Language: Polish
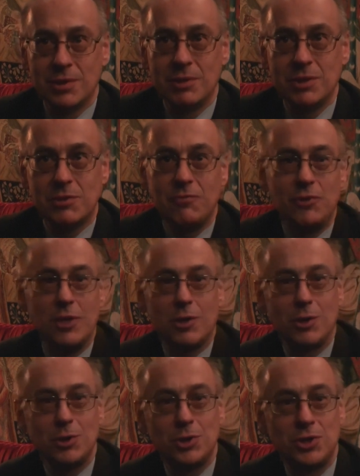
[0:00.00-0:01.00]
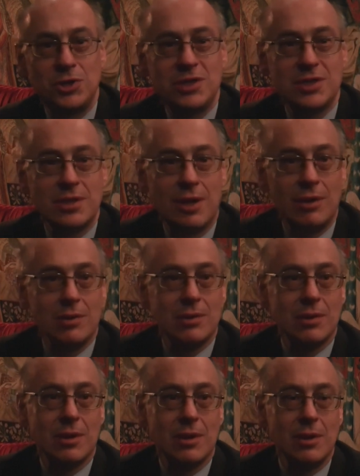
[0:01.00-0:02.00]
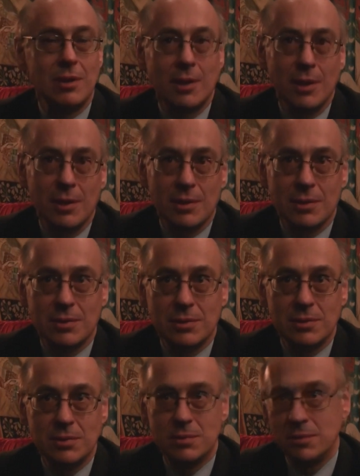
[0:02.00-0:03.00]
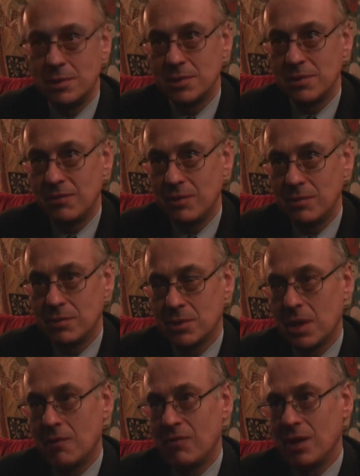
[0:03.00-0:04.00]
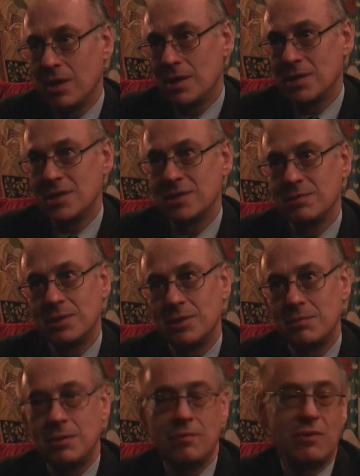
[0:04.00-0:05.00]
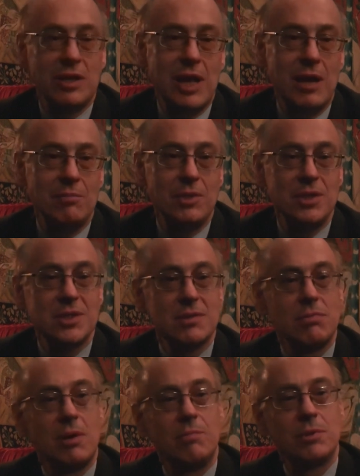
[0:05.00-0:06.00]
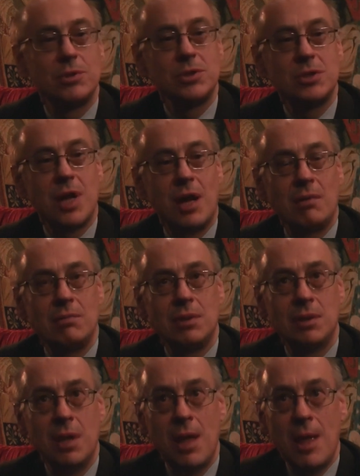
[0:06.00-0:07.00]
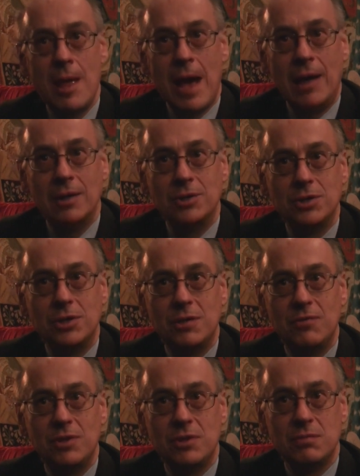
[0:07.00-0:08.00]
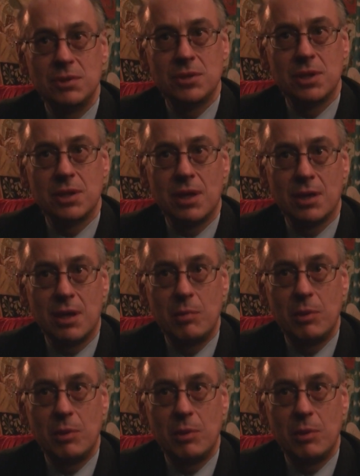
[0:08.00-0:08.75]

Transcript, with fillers: jest to wielkość historii, y, jest człowiek wielki ze swoimi wadami, słabościami, ale dzisiaj widzimy, że jednak to